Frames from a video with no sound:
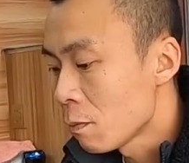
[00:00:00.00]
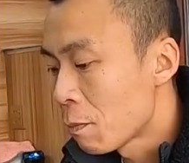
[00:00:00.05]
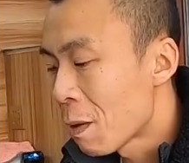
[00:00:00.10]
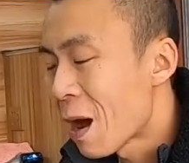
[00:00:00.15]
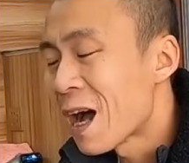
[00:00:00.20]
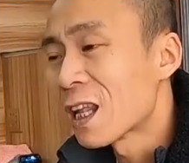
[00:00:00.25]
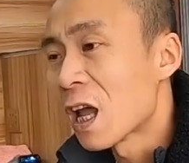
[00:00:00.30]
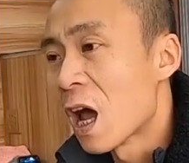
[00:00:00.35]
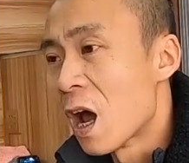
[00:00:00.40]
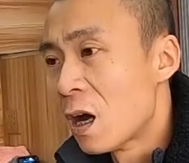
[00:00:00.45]

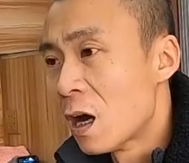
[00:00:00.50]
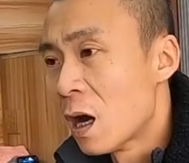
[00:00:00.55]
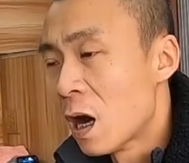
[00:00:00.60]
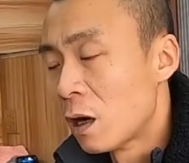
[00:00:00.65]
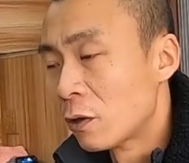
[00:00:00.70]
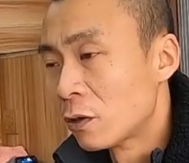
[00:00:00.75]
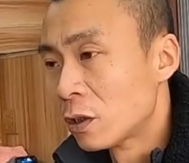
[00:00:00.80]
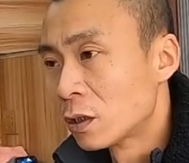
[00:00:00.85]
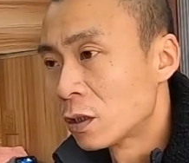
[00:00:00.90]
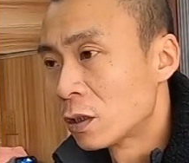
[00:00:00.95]
巴塘，
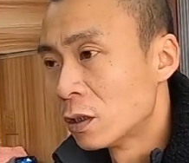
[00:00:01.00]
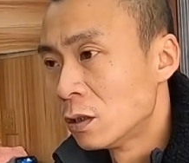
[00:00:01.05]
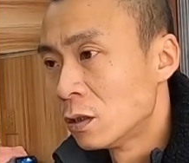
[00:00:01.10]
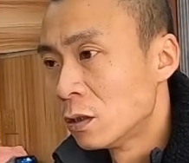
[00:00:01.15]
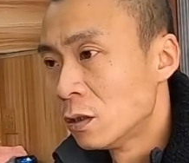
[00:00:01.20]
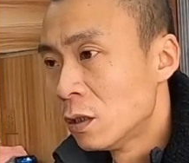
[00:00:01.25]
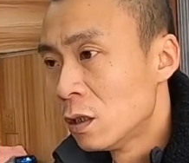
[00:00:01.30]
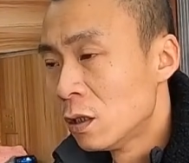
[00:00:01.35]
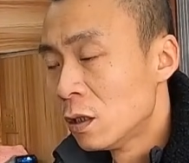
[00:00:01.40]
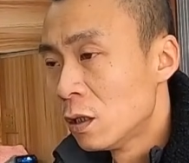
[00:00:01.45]
好像是
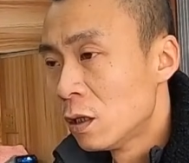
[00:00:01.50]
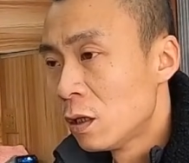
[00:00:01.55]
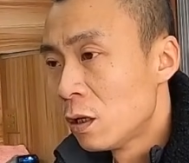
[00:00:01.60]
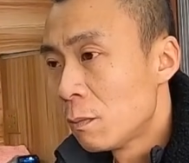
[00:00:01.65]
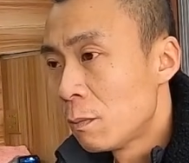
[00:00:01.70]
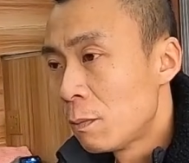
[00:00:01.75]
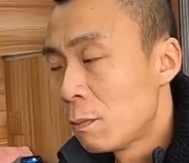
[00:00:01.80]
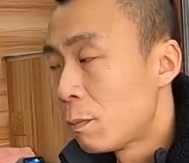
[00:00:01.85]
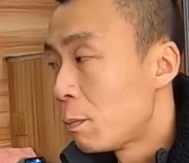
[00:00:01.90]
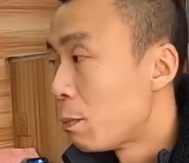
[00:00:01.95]

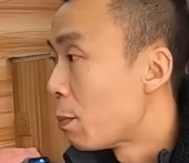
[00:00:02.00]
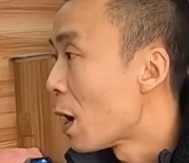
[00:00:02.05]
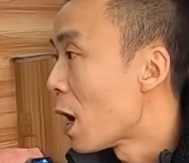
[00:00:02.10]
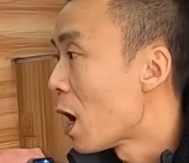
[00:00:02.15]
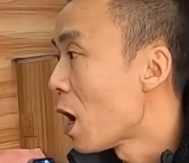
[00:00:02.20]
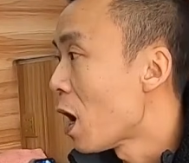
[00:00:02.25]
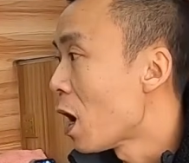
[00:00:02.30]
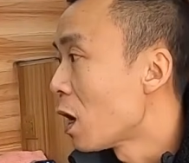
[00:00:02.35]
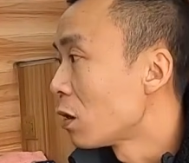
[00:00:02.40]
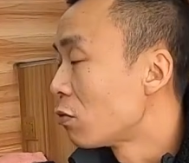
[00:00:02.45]

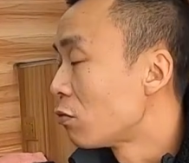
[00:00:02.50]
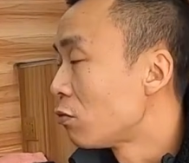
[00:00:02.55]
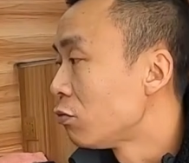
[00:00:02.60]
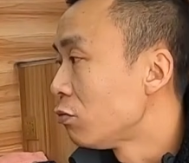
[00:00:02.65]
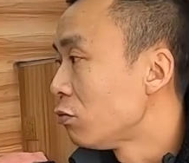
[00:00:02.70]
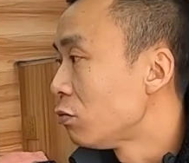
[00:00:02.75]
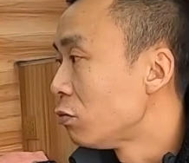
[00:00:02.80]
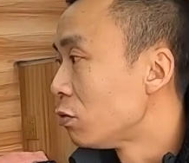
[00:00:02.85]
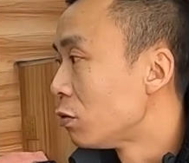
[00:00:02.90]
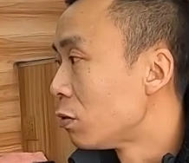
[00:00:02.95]
八
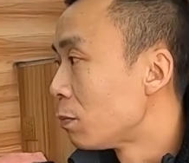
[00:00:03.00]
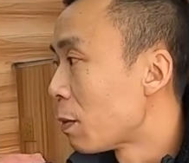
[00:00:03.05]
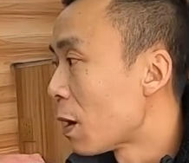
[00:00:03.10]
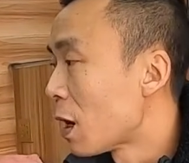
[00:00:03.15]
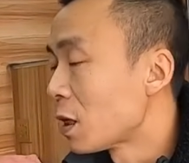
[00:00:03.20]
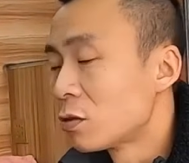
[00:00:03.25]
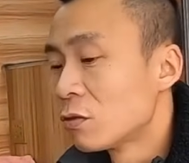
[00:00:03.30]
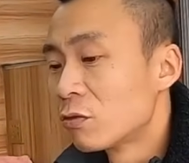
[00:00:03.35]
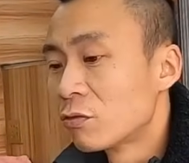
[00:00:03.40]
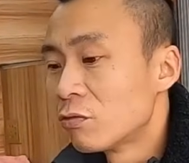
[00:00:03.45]
度、
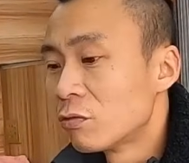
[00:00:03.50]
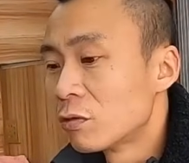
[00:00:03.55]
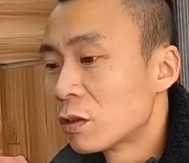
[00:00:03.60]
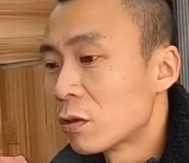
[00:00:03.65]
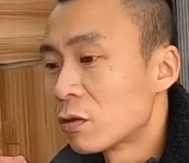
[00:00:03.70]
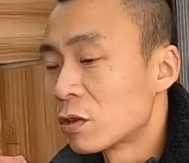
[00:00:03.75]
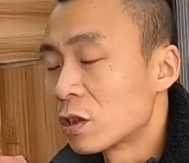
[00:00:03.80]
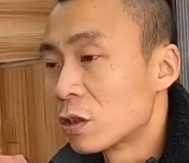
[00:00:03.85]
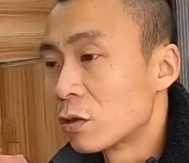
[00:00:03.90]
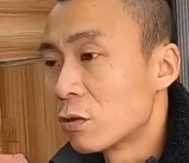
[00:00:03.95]
八九度
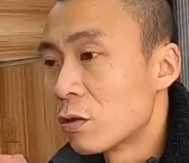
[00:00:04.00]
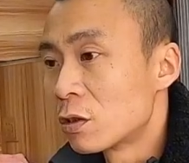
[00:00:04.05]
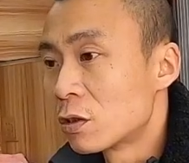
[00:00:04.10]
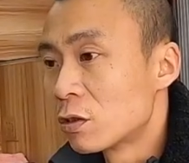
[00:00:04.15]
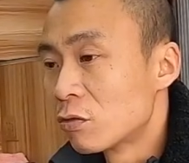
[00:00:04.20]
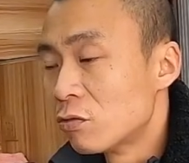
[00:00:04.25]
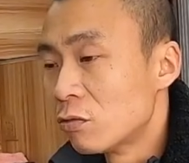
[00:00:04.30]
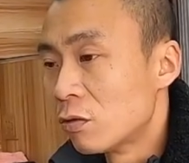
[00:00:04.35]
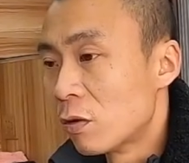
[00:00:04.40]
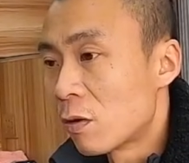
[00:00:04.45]
到十度、二
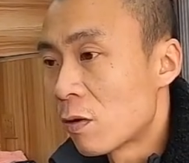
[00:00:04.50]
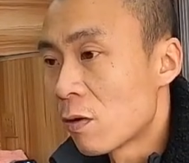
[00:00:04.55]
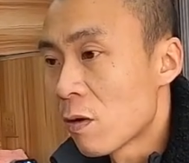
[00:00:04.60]
十度。